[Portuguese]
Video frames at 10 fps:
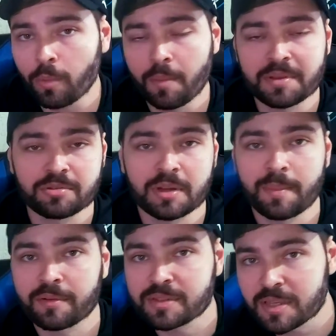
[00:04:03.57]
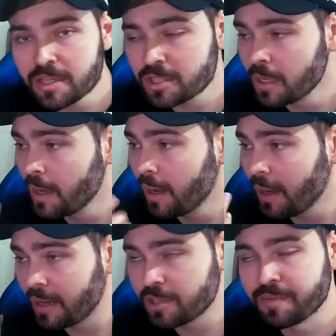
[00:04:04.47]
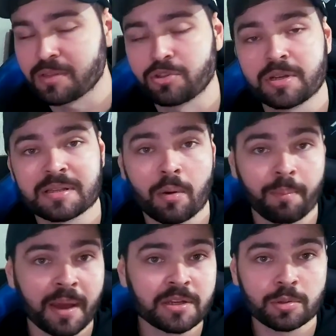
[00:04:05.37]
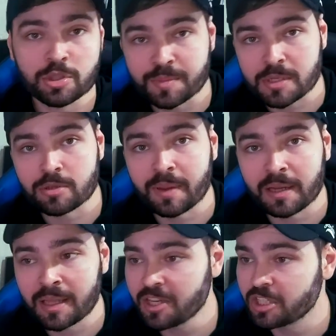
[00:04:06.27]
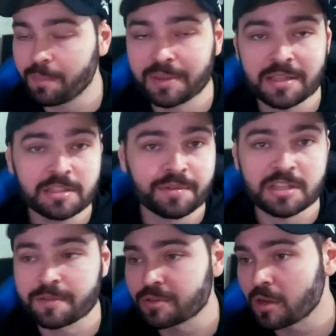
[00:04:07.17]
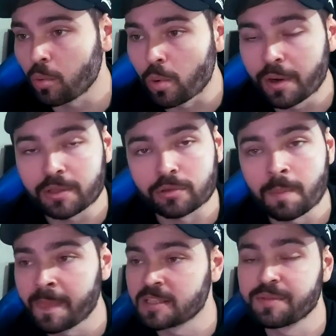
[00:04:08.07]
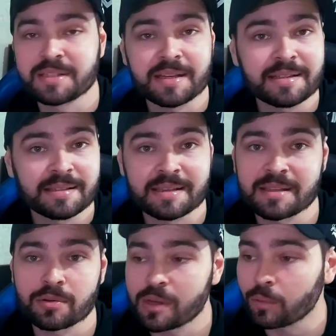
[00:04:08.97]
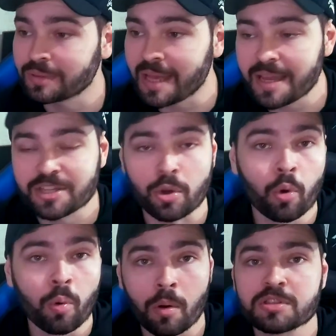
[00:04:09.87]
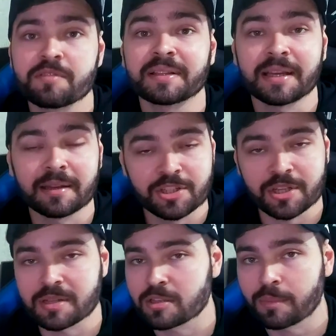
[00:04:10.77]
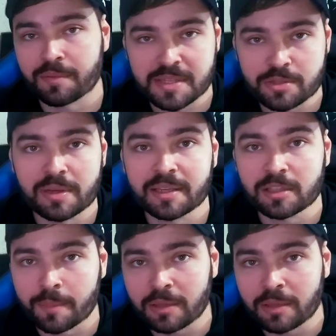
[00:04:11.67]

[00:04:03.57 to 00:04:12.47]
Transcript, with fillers: E como eu mencionei para vocês, além de você utilizar o patch de otimização Megalite, independente se você vai usar o 8, se você quiser usar o 10 ou o 11, vai estar tá aqui na descrição para vocês o link